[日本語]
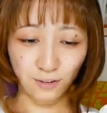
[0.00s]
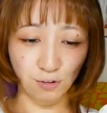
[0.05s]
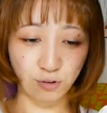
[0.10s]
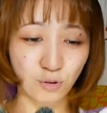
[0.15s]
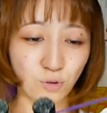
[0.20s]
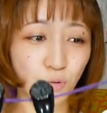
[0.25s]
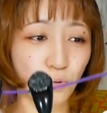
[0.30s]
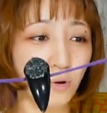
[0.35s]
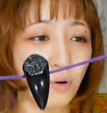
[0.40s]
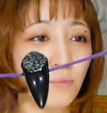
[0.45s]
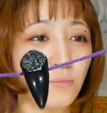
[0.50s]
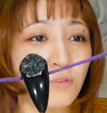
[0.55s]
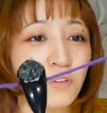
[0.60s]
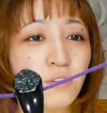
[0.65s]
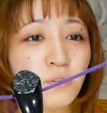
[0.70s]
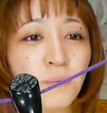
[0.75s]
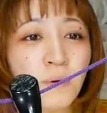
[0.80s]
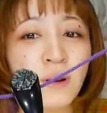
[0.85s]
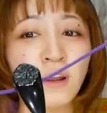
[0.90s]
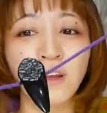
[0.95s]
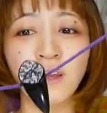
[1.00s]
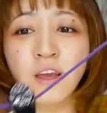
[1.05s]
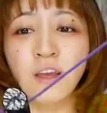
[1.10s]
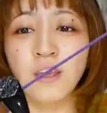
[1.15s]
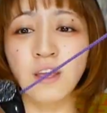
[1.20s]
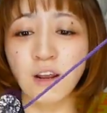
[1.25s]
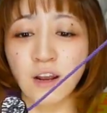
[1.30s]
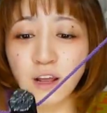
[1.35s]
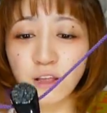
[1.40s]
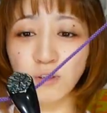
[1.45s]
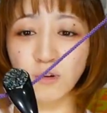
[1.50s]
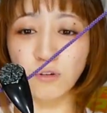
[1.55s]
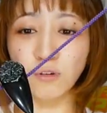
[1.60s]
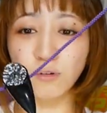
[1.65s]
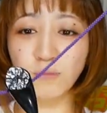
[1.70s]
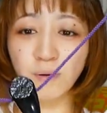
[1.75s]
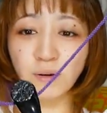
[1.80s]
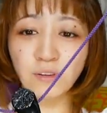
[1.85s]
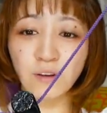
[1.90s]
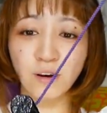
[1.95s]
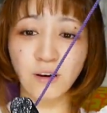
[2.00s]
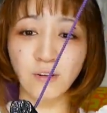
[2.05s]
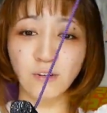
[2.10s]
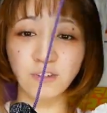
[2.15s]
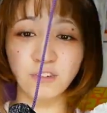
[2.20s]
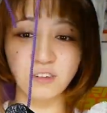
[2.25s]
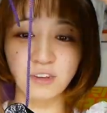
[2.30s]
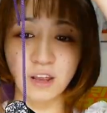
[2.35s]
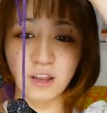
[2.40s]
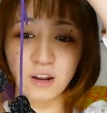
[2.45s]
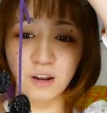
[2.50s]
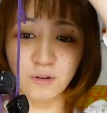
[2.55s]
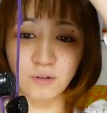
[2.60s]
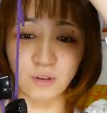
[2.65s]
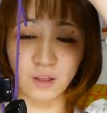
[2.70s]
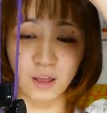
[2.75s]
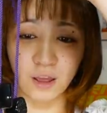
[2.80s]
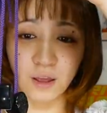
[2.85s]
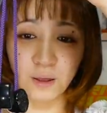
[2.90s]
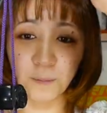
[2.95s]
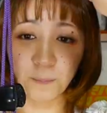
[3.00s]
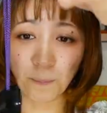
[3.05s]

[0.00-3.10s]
ちょっとこれ結ばなきゃいけないというまさかの事態なので